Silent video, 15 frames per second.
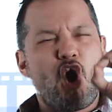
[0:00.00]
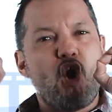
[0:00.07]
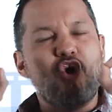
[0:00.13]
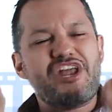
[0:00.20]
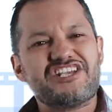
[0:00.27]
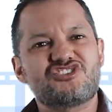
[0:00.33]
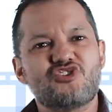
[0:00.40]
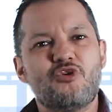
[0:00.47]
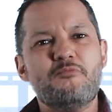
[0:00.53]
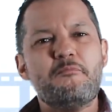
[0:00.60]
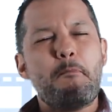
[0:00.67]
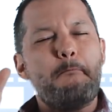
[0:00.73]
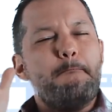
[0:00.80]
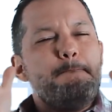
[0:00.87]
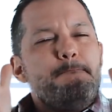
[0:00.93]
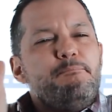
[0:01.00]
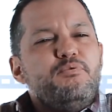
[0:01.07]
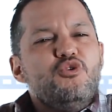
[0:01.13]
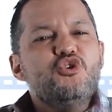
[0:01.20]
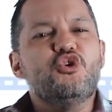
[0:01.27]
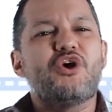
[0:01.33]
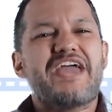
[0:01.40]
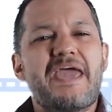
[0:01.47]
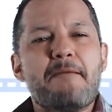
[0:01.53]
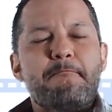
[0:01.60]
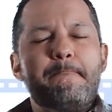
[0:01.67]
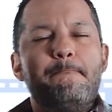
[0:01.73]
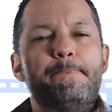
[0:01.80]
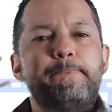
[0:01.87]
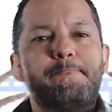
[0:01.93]
Corazón Puro,
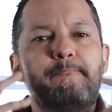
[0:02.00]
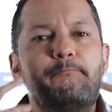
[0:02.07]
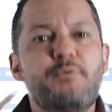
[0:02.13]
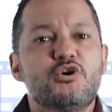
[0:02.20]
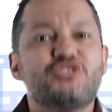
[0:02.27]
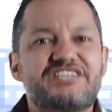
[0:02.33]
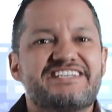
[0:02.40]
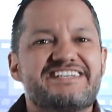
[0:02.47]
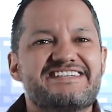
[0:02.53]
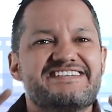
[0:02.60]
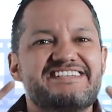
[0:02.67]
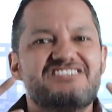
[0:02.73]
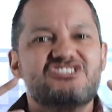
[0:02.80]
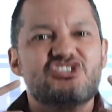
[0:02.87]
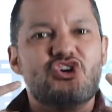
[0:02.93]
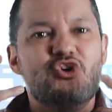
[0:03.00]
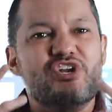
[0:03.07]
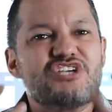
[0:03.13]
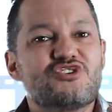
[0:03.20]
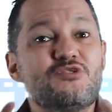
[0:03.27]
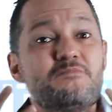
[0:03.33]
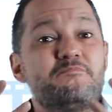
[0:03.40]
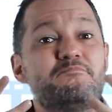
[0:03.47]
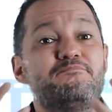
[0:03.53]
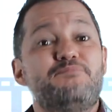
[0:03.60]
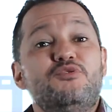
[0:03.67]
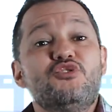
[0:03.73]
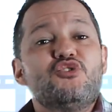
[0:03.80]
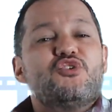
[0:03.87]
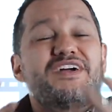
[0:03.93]
¿qué es corazón
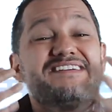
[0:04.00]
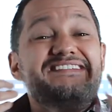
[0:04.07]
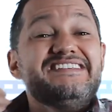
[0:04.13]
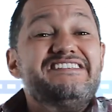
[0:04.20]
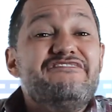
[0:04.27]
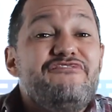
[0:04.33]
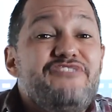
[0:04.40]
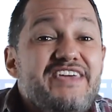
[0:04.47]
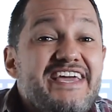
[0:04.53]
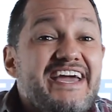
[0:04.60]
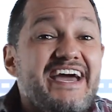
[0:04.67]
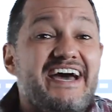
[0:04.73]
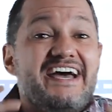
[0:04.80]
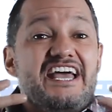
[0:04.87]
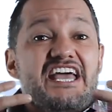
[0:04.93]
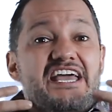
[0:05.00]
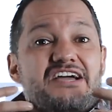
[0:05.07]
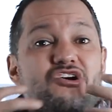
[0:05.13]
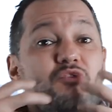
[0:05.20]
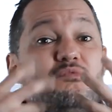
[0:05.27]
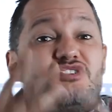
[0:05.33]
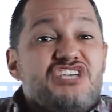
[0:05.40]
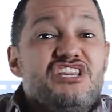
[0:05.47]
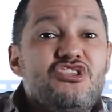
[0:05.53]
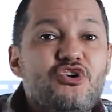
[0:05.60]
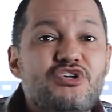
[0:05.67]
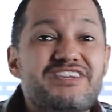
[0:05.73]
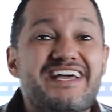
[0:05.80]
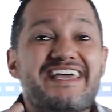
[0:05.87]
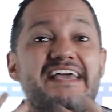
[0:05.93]
puro? ¿Qué significa? ¿Cómo se
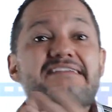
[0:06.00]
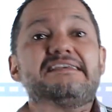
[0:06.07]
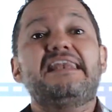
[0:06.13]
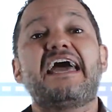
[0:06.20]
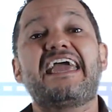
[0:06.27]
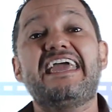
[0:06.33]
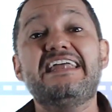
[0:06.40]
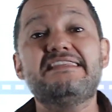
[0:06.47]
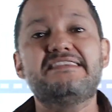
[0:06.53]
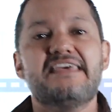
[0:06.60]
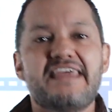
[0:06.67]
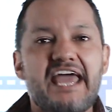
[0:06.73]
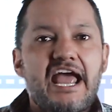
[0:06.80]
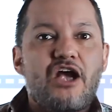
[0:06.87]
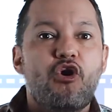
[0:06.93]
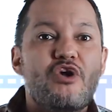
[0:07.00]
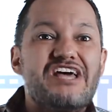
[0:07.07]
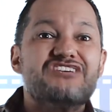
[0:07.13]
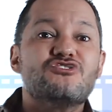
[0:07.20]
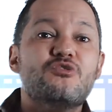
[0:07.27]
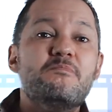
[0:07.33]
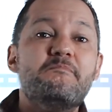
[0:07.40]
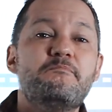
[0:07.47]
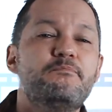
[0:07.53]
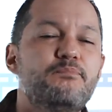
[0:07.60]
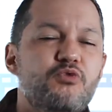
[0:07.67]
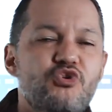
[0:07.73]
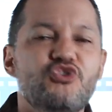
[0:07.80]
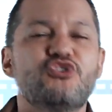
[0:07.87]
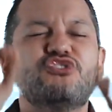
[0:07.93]
nota? ¿Qué hace la gente de corazón
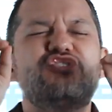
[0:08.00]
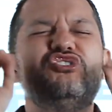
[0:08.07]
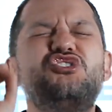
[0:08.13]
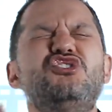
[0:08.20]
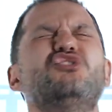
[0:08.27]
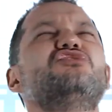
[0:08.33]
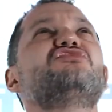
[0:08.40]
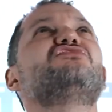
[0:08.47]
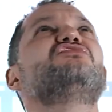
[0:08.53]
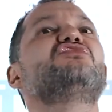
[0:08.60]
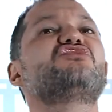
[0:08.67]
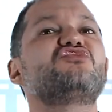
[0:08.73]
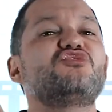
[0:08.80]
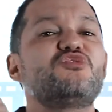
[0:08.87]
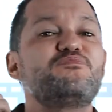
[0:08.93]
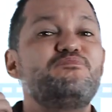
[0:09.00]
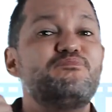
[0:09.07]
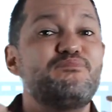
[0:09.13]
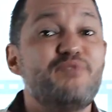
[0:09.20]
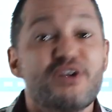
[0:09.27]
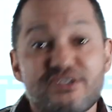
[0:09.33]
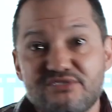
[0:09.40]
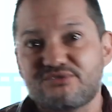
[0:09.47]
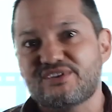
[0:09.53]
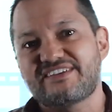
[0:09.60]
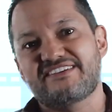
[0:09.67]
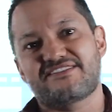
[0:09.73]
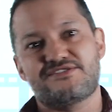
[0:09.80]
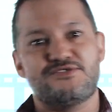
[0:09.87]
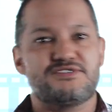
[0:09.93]
puro? Dios nos por
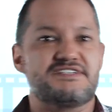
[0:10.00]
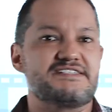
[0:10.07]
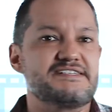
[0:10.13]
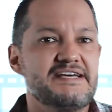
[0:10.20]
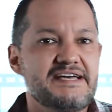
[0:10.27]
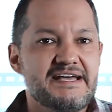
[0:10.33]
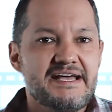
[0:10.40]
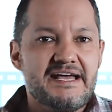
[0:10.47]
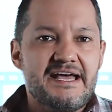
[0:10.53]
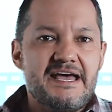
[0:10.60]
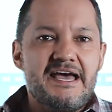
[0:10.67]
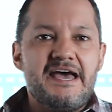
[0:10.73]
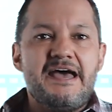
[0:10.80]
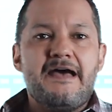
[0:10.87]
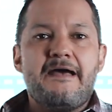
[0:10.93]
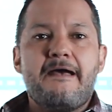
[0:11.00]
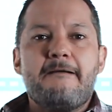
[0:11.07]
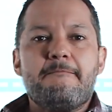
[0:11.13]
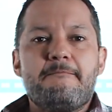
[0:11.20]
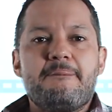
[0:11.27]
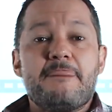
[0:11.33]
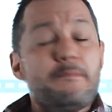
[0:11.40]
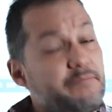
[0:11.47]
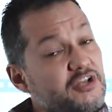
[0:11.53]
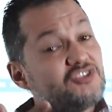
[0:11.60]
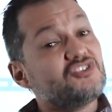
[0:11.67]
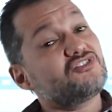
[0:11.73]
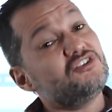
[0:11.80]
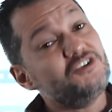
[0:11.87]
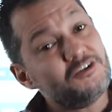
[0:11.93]
todas esas cosas. Pero
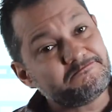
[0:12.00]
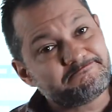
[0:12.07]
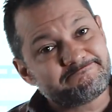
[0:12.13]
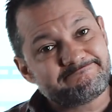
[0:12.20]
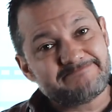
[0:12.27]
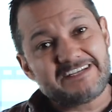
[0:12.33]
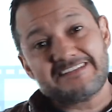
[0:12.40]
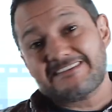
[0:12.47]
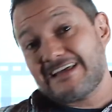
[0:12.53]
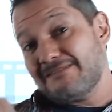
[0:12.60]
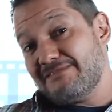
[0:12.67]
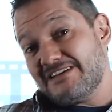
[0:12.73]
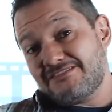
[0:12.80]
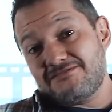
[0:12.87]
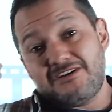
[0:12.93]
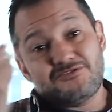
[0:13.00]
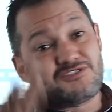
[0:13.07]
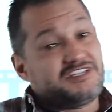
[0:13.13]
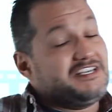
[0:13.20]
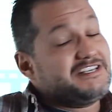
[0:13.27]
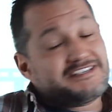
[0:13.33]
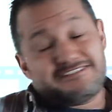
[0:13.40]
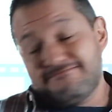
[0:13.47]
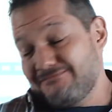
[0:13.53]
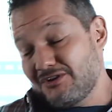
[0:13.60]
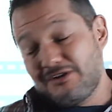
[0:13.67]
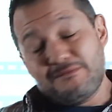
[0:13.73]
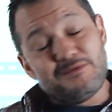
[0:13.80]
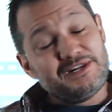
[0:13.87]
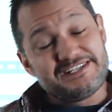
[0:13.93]
eso soy yo. Ah, tal vez a ustedes
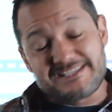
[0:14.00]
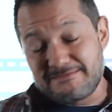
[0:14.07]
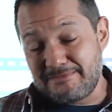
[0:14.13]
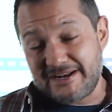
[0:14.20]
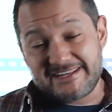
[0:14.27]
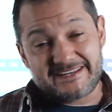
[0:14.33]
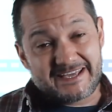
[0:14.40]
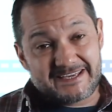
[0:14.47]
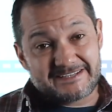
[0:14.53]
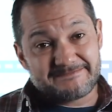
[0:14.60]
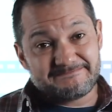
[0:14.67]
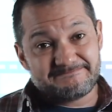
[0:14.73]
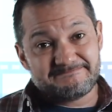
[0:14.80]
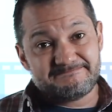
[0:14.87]
no les moleste para nada.